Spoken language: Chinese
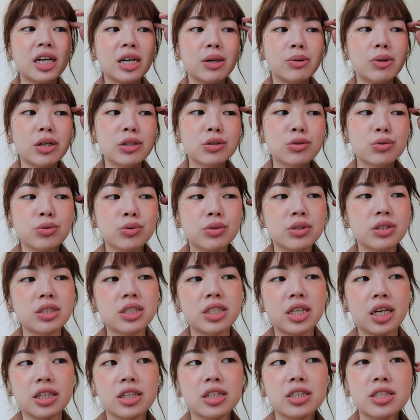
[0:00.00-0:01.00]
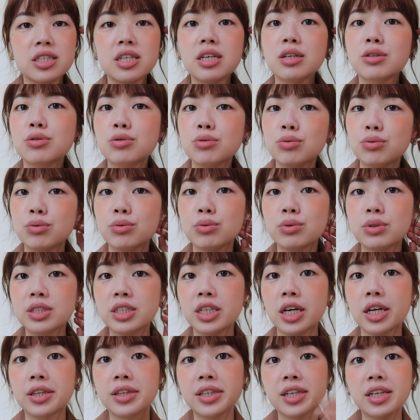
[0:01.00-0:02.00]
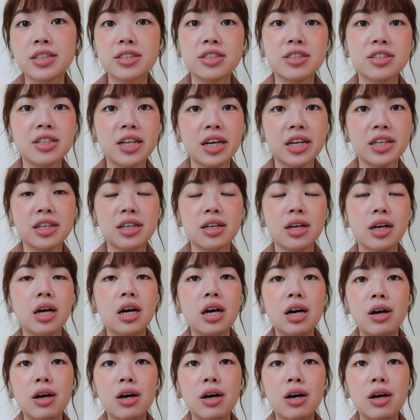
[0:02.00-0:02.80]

可不可以除之前的色素沉淀之类的？